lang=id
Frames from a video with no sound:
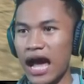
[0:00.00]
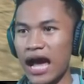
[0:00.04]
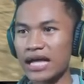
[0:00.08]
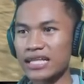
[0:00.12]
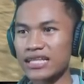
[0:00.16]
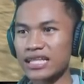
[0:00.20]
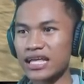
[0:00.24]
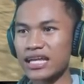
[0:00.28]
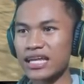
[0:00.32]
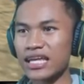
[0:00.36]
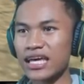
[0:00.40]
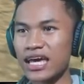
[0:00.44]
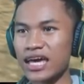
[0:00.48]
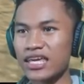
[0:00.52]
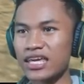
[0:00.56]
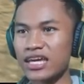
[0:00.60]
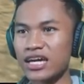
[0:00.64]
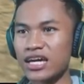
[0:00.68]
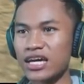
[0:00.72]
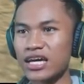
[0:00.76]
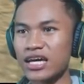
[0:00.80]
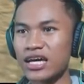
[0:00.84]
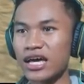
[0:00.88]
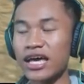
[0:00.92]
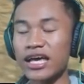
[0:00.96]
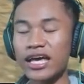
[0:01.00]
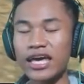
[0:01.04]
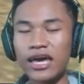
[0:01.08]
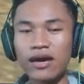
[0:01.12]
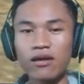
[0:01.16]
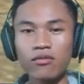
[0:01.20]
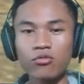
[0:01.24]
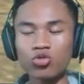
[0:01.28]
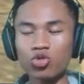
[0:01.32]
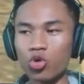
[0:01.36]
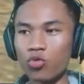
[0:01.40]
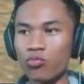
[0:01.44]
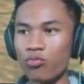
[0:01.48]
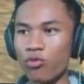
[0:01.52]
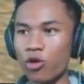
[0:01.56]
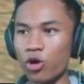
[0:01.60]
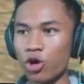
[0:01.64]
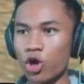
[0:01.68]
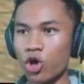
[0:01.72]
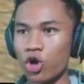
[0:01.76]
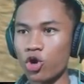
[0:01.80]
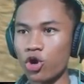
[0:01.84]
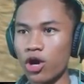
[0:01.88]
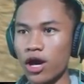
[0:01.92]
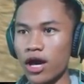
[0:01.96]
H tadi kayaknya, eh, G untuk
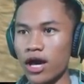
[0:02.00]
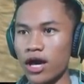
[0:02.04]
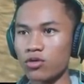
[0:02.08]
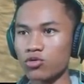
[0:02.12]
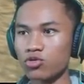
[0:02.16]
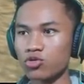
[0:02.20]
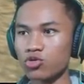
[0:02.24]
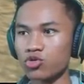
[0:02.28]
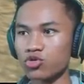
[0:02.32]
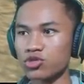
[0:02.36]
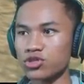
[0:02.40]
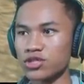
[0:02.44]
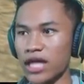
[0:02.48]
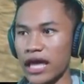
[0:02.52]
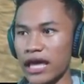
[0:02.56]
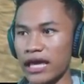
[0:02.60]
polo, H untuk stay.